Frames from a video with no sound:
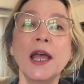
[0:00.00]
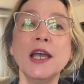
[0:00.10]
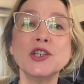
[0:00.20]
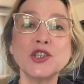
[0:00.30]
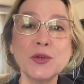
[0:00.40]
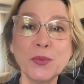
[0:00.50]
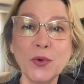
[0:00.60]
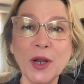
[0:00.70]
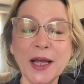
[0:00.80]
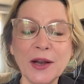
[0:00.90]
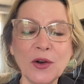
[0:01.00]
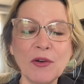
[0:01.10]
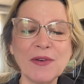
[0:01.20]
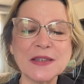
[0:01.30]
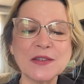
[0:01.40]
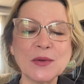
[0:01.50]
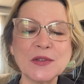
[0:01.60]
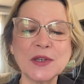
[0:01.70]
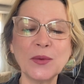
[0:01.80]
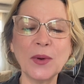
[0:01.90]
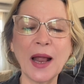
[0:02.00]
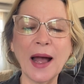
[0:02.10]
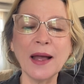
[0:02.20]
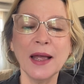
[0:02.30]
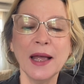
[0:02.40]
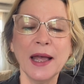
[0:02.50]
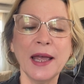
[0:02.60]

estimula a renovação celular,